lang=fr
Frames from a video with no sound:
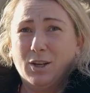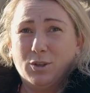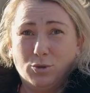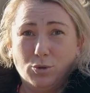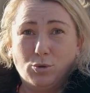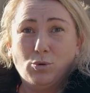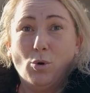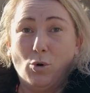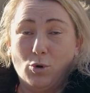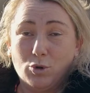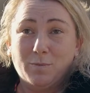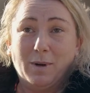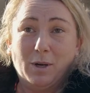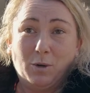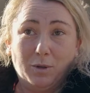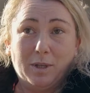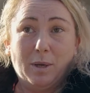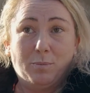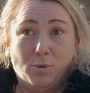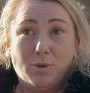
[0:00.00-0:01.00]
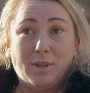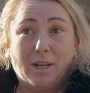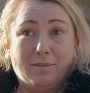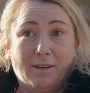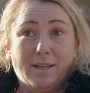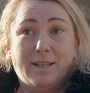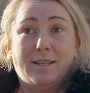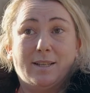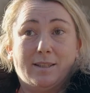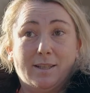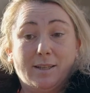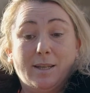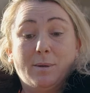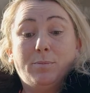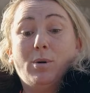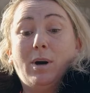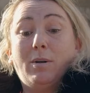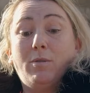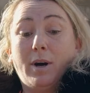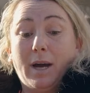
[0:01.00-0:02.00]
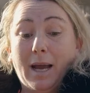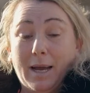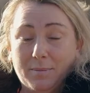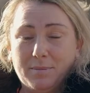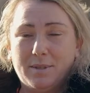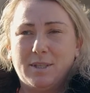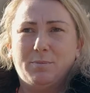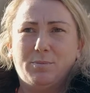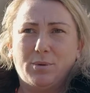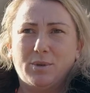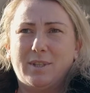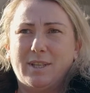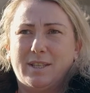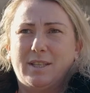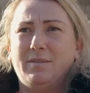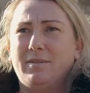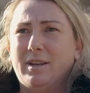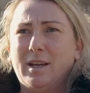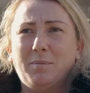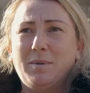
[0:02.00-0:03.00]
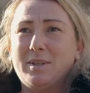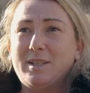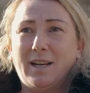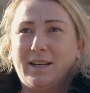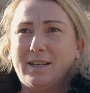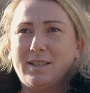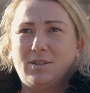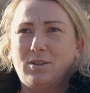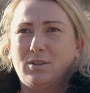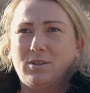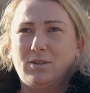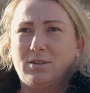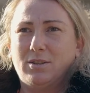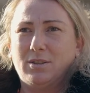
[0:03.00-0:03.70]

Du coup, heureusement qu'on a pu travailler cet été pour avoir un petit peu cet hiver, mais ça reste, euh,